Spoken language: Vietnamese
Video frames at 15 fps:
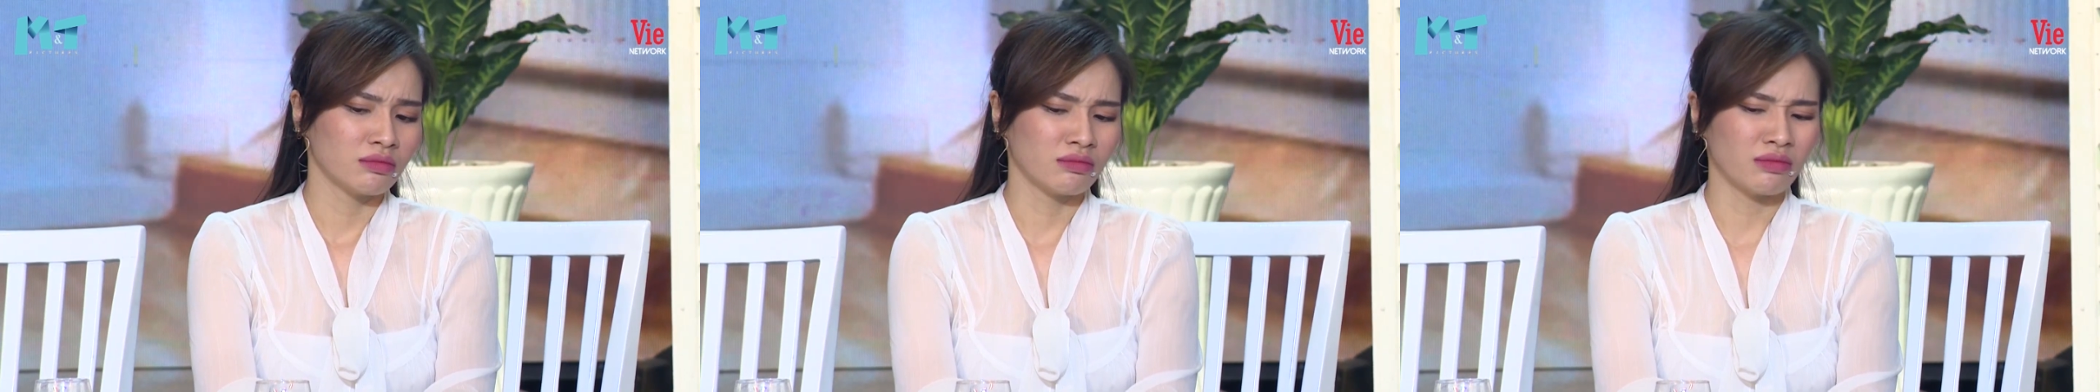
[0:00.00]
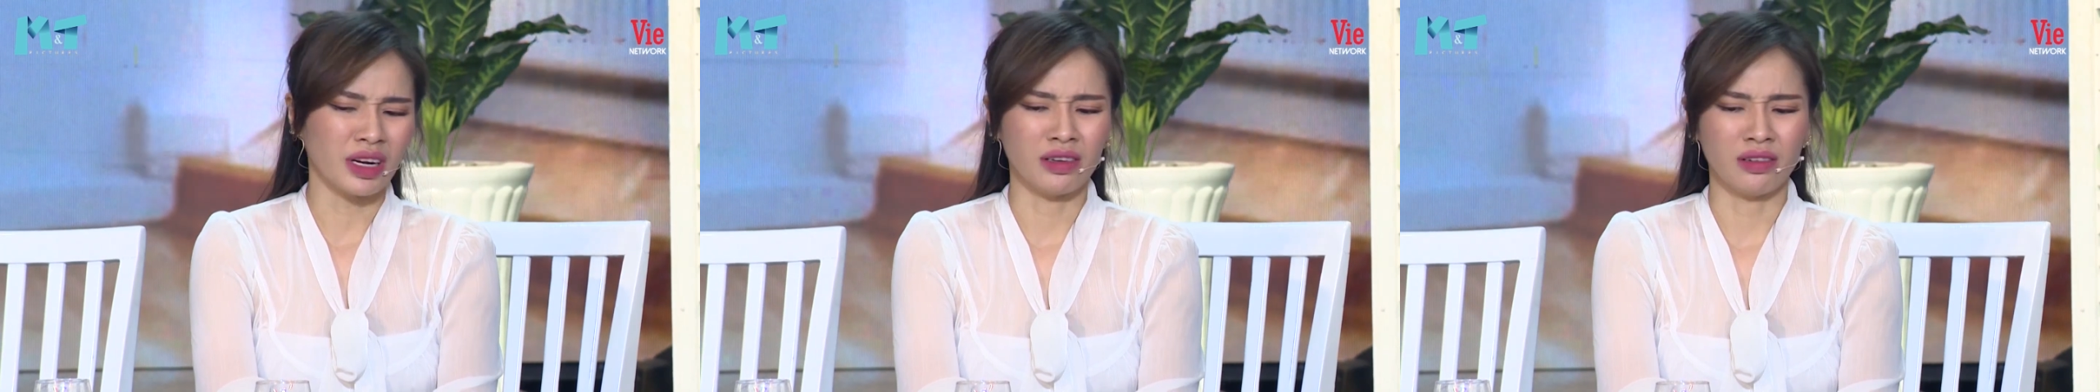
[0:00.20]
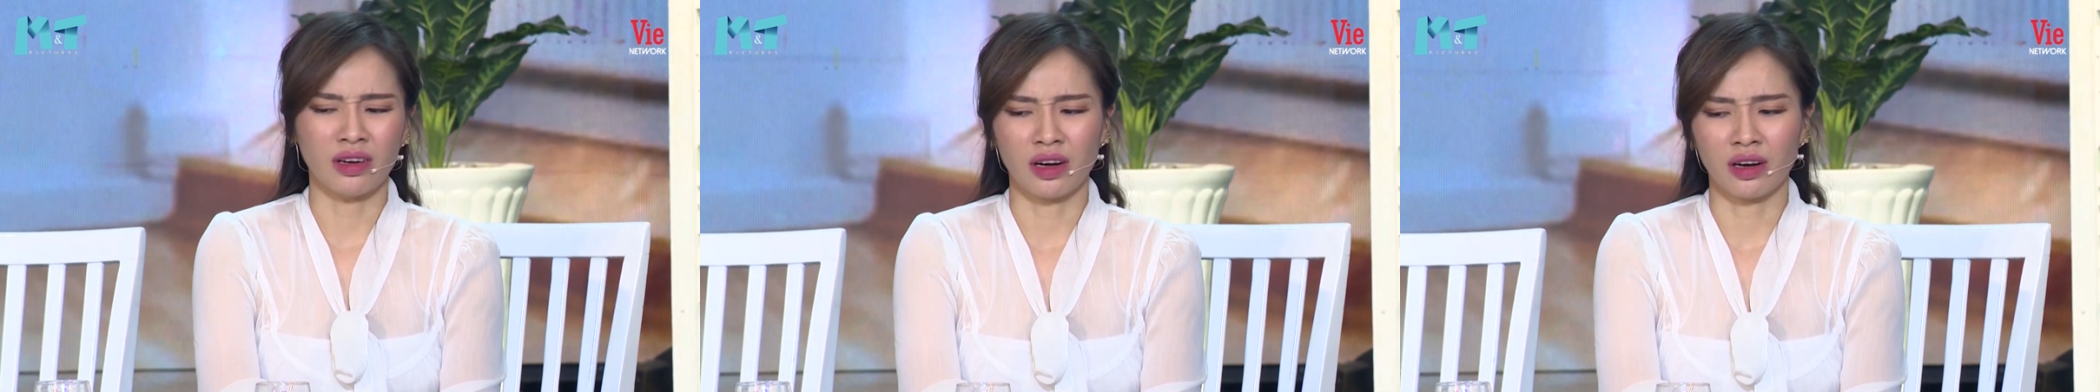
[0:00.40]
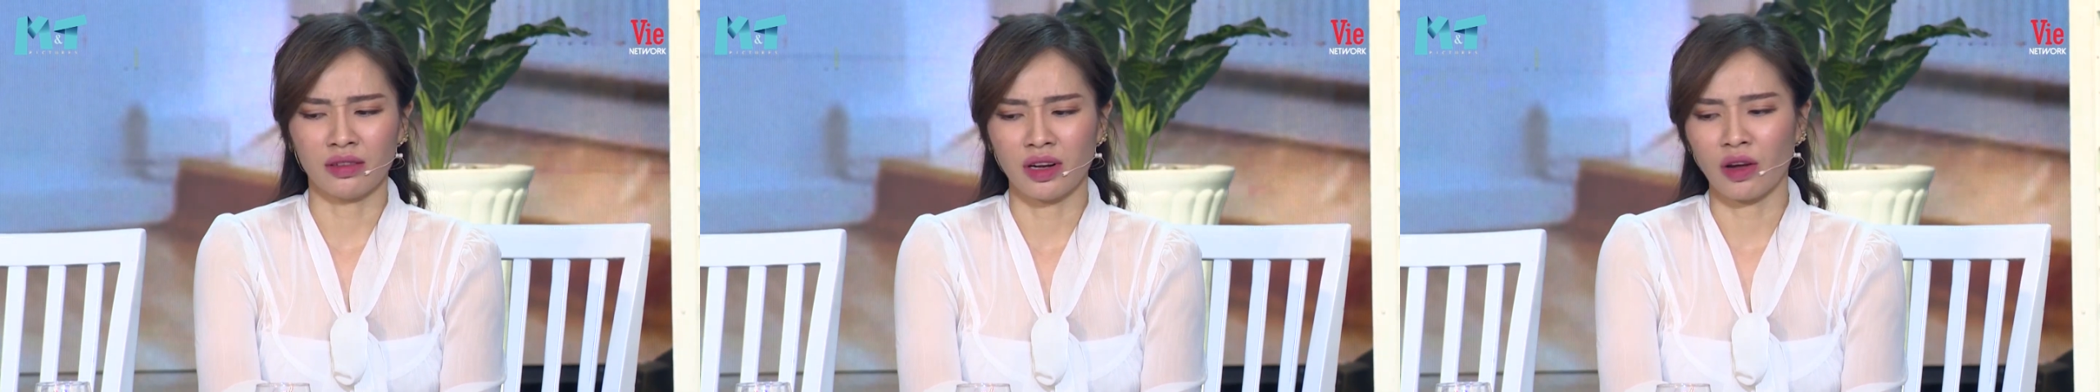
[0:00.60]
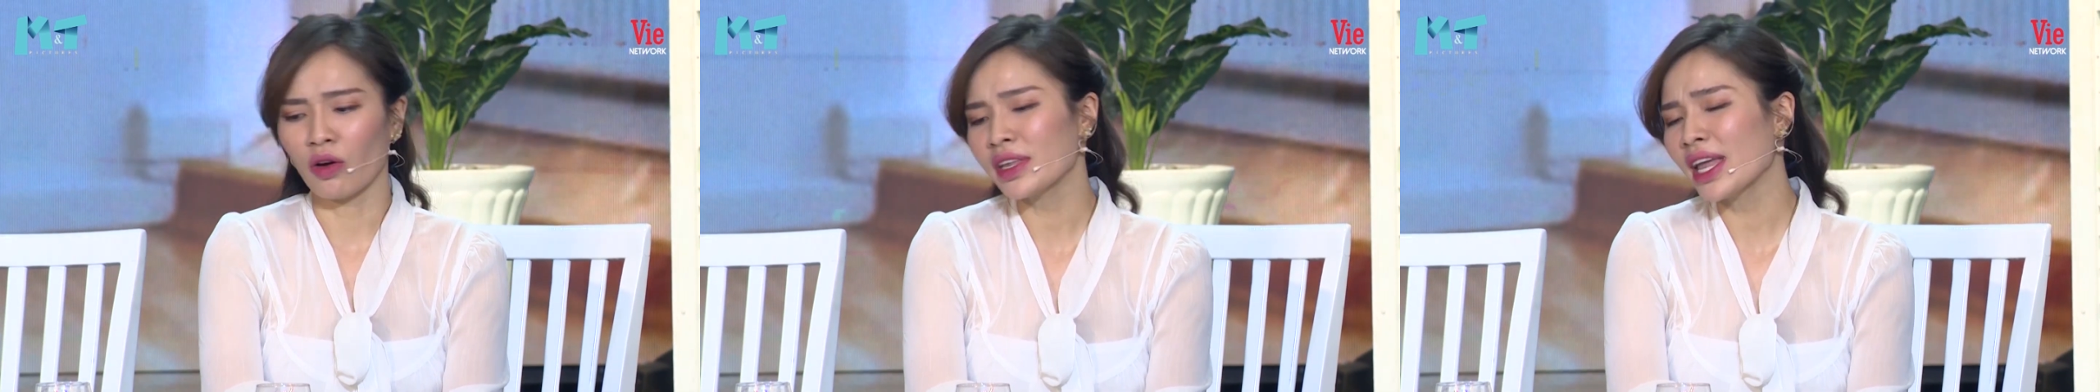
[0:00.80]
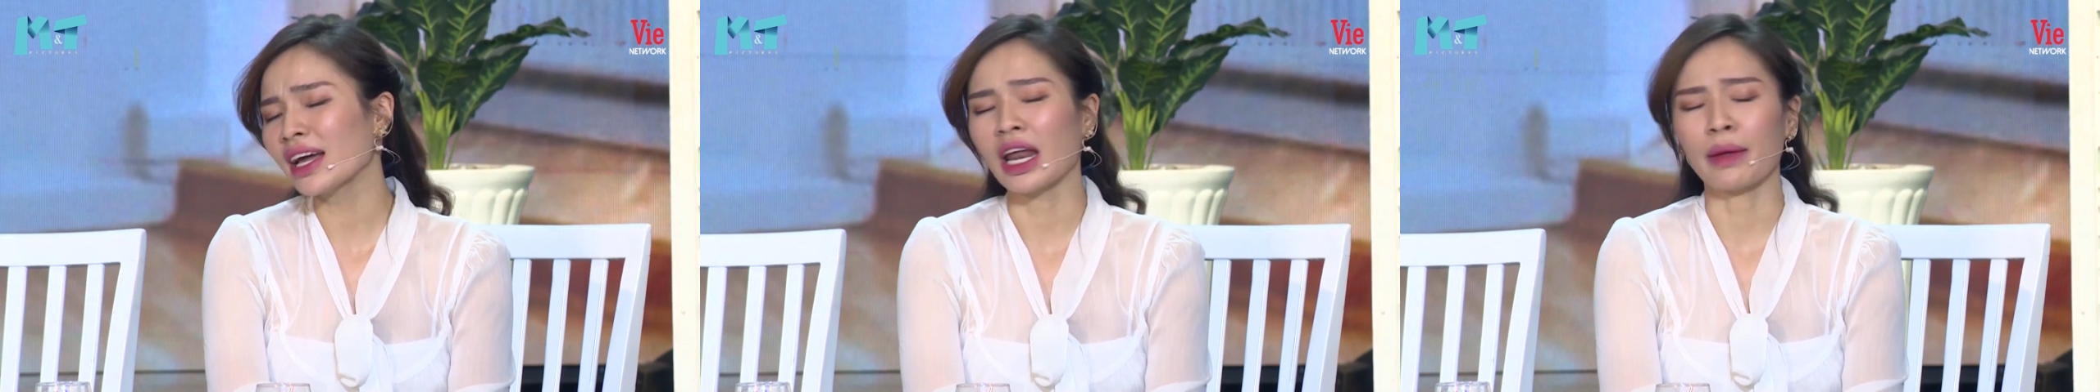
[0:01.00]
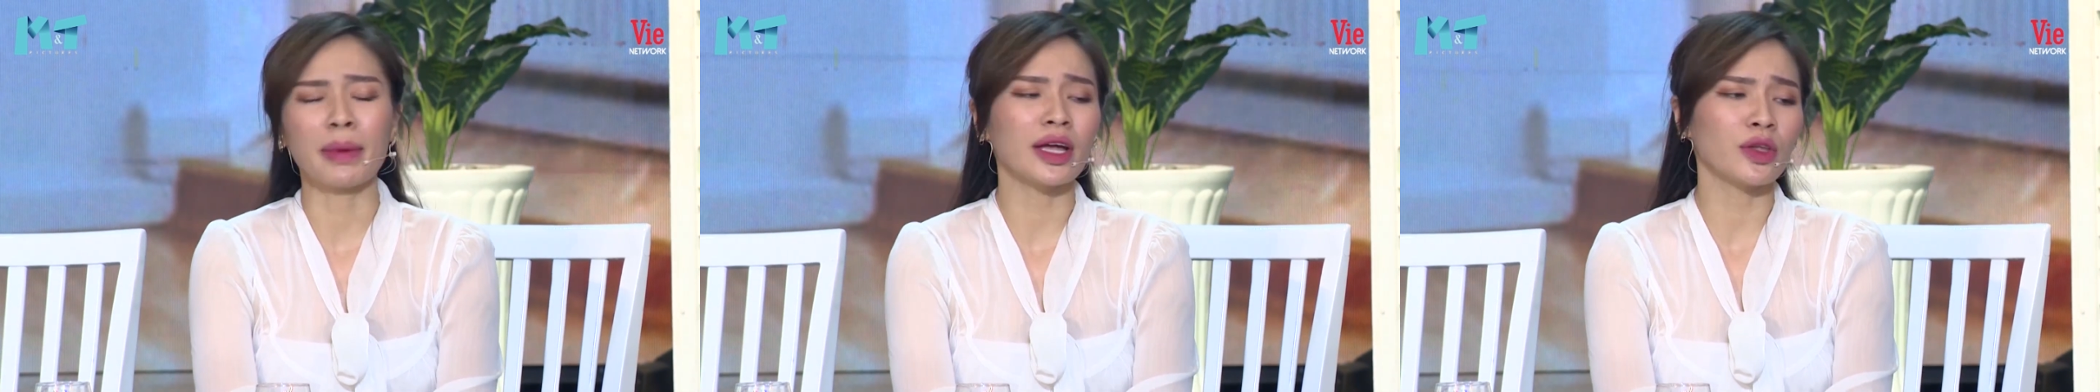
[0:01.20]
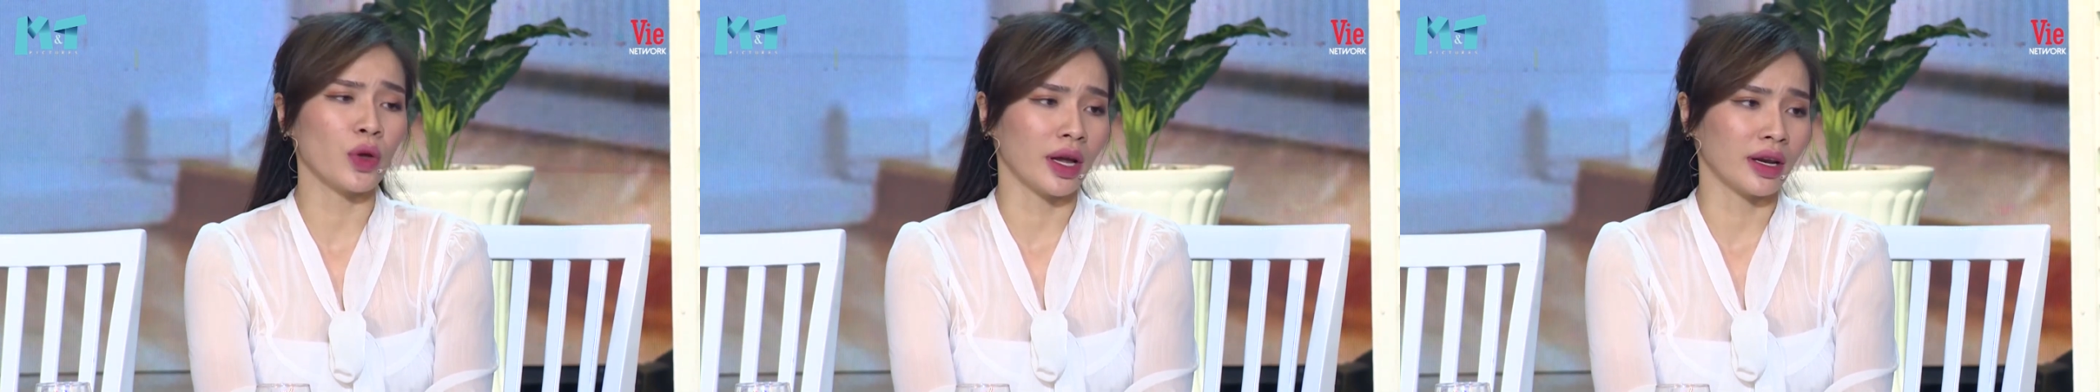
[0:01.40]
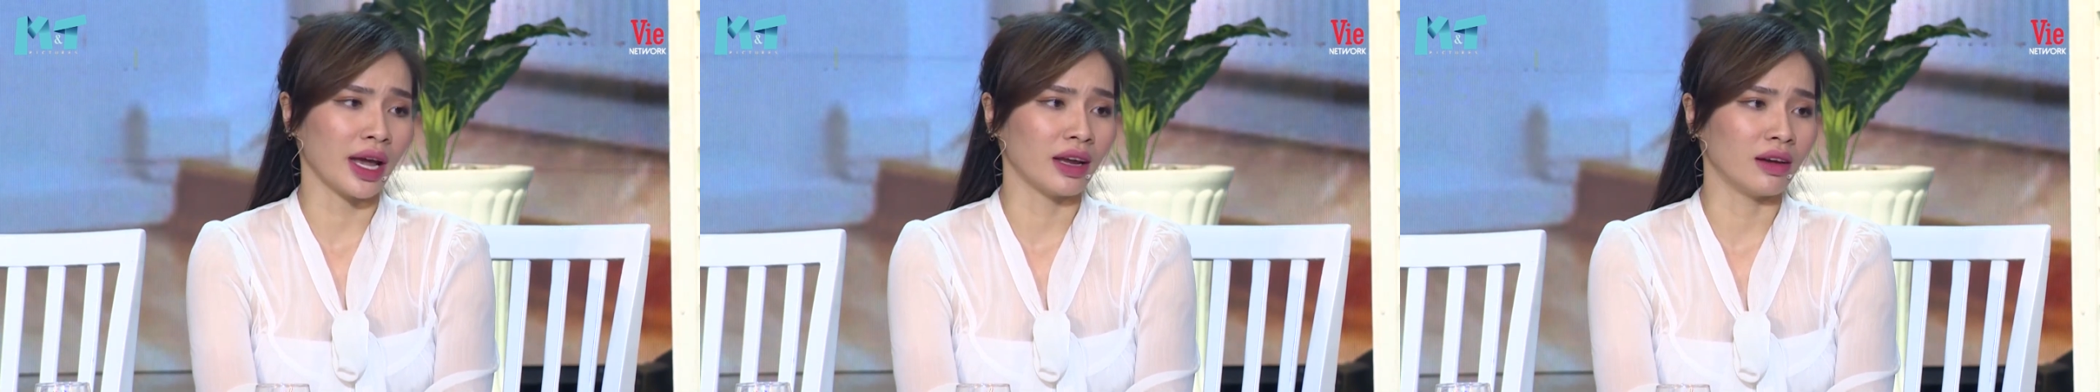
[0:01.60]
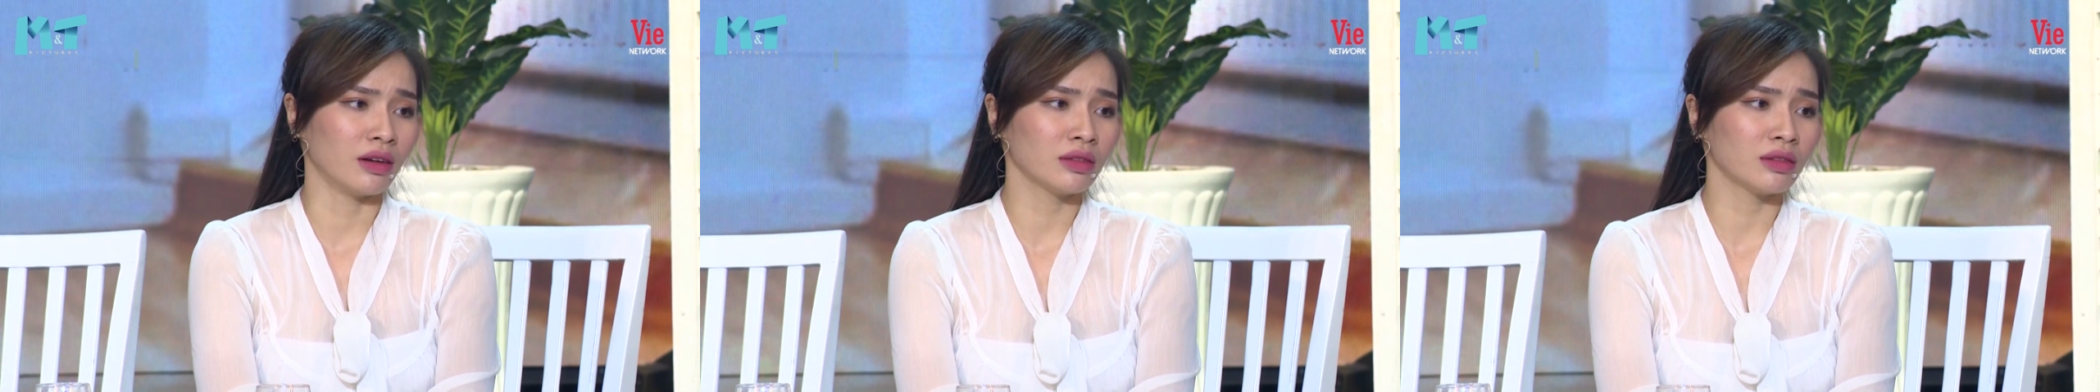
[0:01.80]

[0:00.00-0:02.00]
mình ờ, đừng có nhắc lại mấy cái chuyện này nữa